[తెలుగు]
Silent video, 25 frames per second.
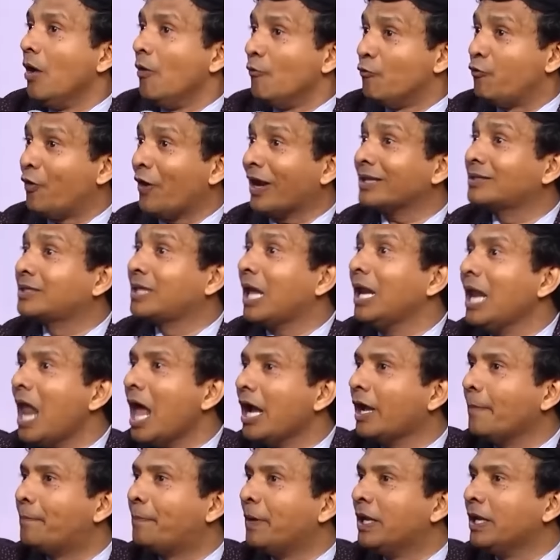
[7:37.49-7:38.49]

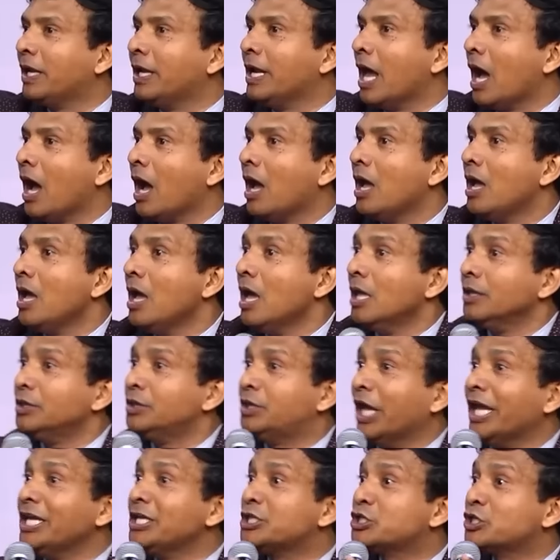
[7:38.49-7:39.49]
వరదల్లాగా పెరిగిన
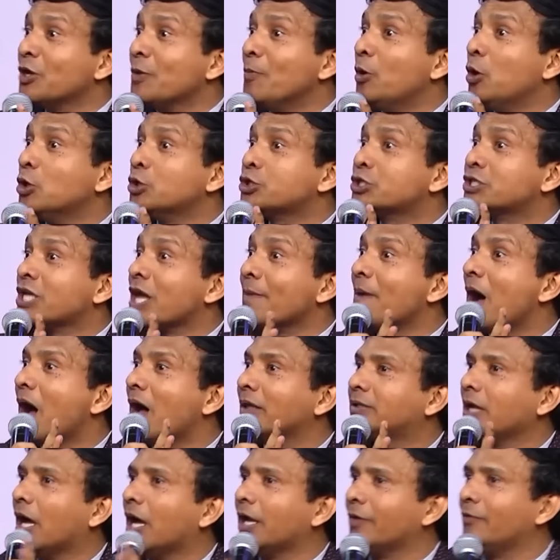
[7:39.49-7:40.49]
దేశములో
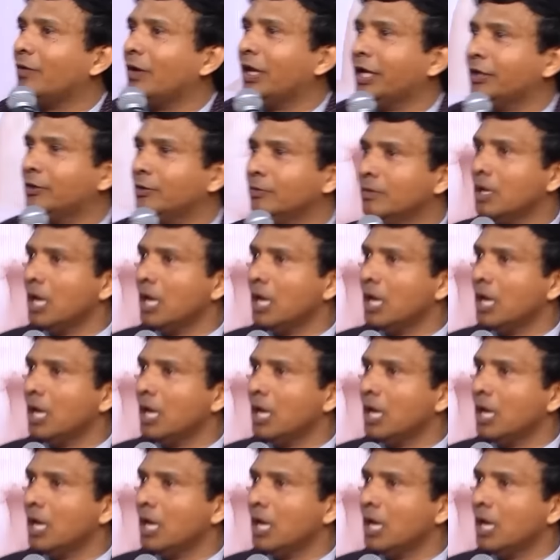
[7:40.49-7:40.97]
సమాధానం లేదు